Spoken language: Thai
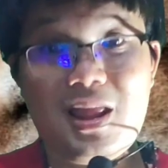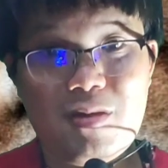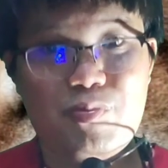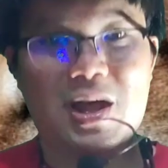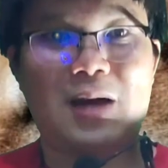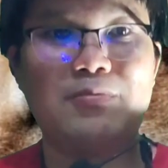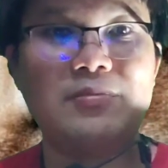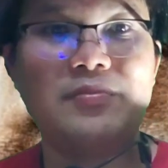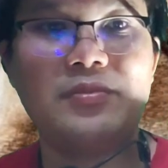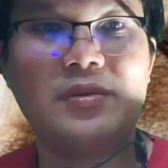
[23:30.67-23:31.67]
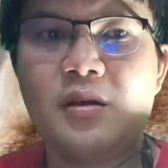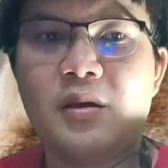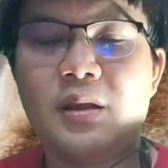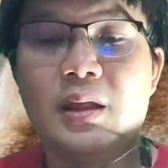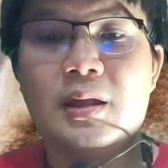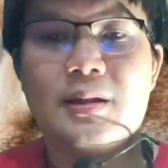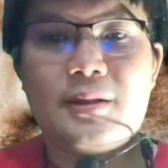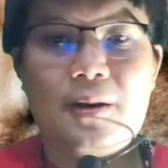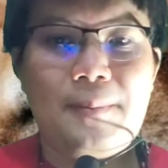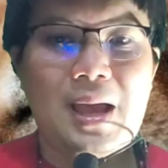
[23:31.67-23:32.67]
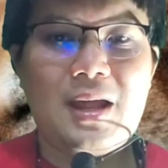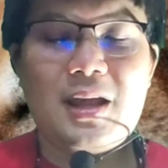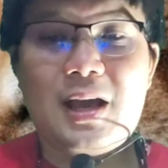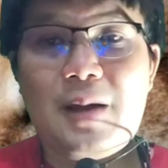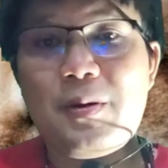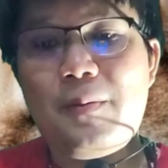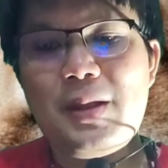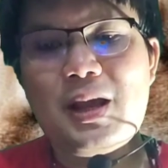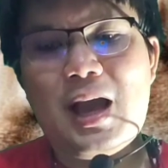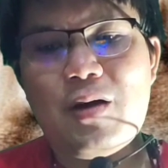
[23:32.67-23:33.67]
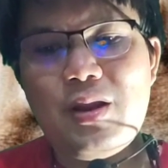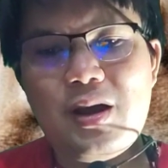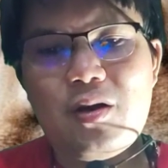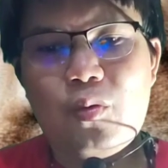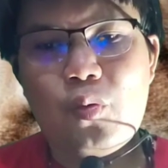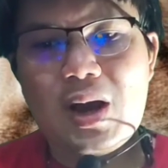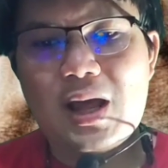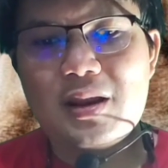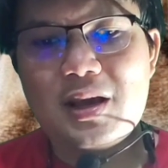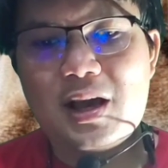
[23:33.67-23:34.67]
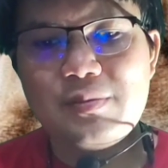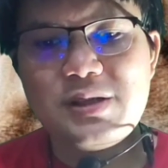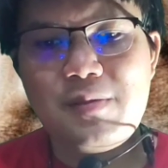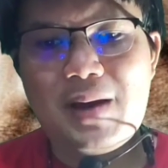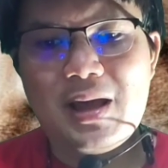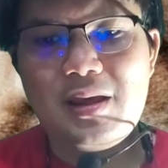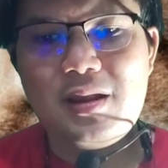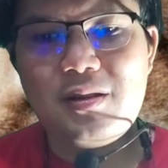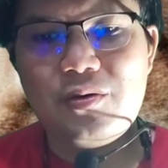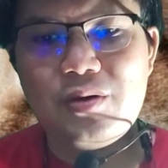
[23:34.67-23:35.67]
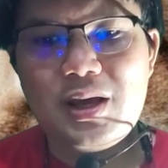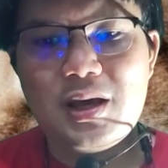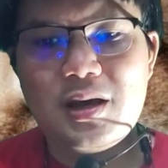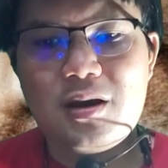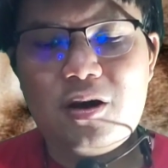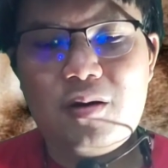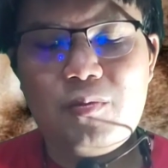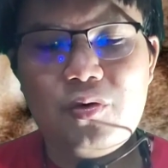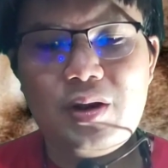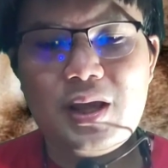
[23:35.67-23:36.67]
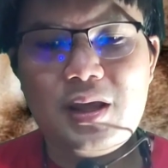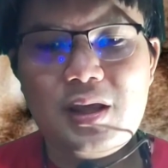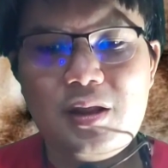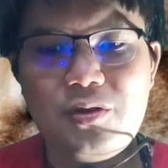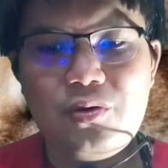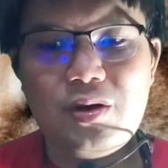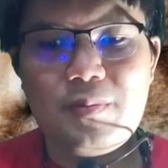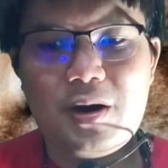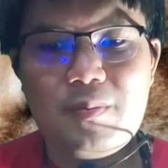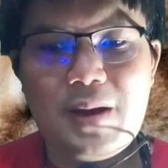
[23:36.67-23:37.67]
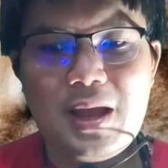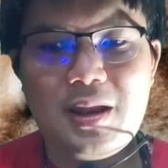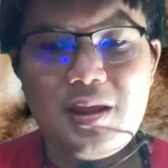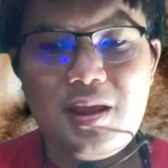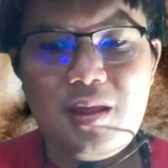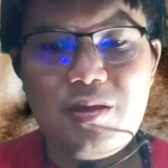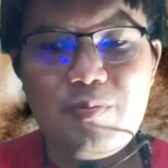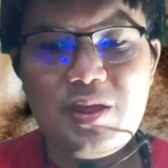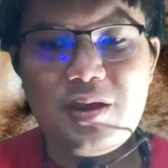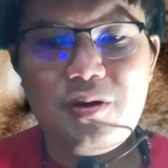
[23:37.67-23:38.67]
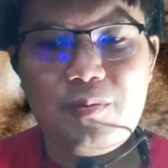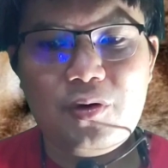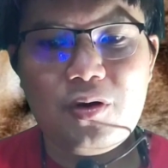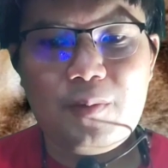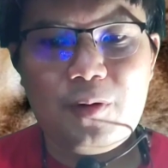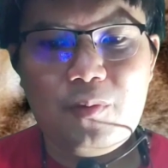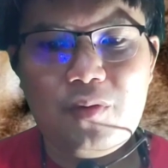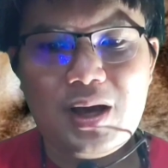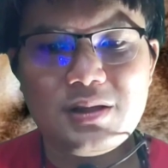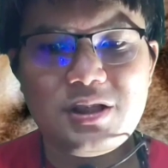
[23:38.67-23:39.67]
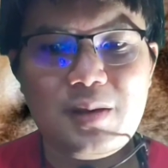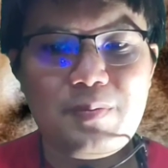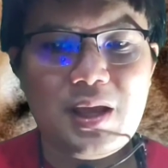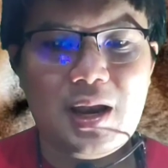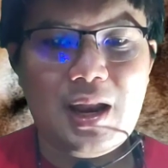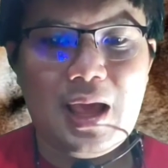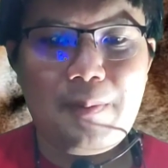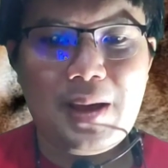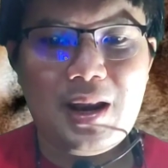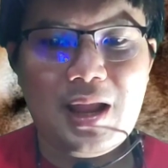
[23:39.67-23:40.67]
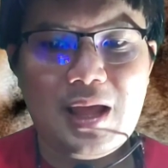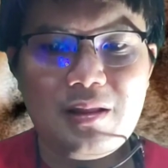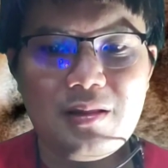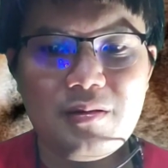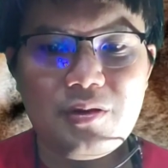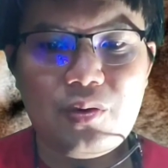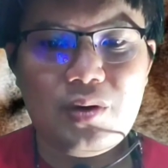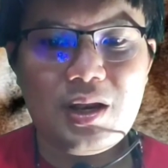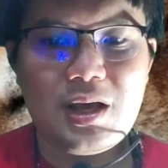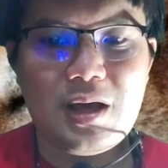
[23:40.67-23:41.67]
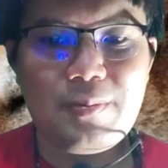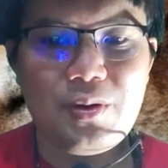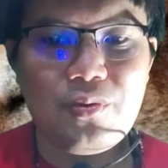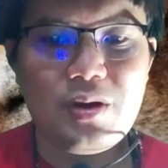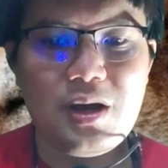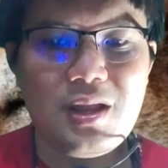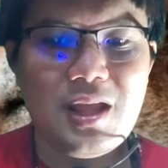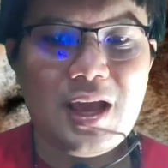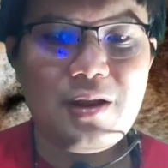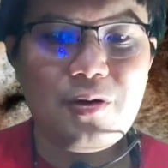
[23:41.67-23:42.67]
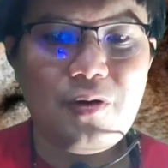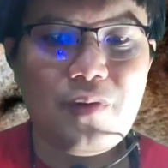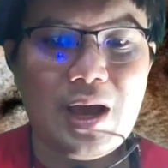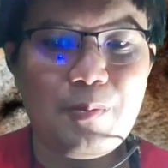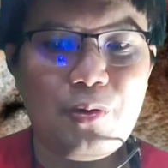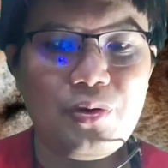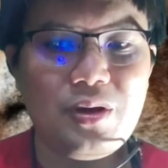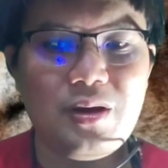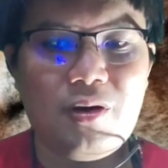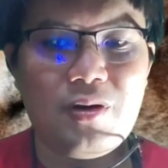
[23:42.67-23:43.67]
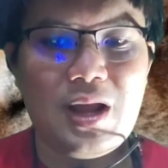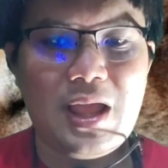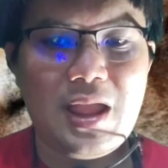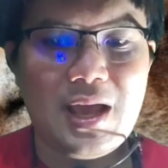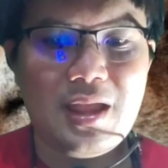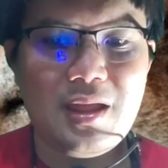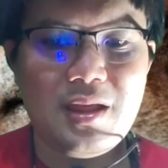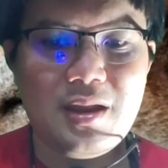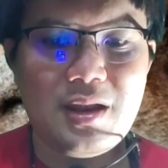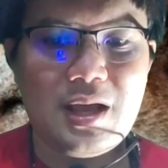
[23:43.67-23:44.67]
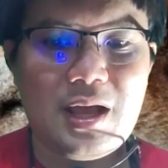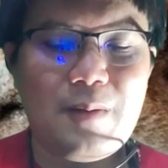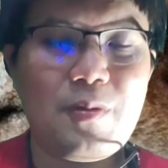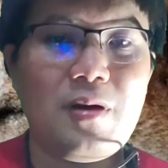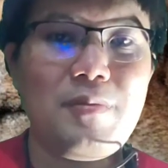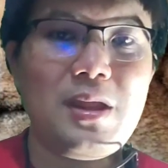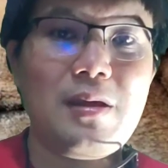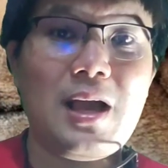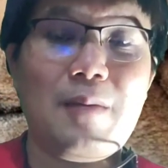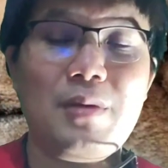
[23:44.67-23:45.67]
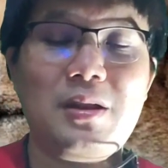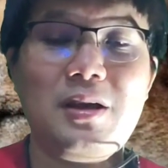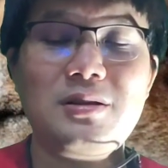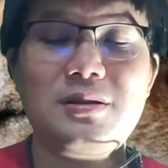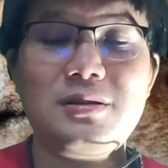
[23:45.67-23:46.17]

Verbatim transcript: 2023ต่อมานะครับก็เป็นข่าวเรื่องของวานนะครับ ชิบะอินโนะนะข้อมูลใน Into the Box ภายใน 24 ชั่วโมงก็พบว่าชิป เนี่ยหลายพันล้านตัวนะครับถูกเคลื่อนย้ายโดยวานผู้ถือครองรายใหญ่นะครับ ก็มีการบันทึก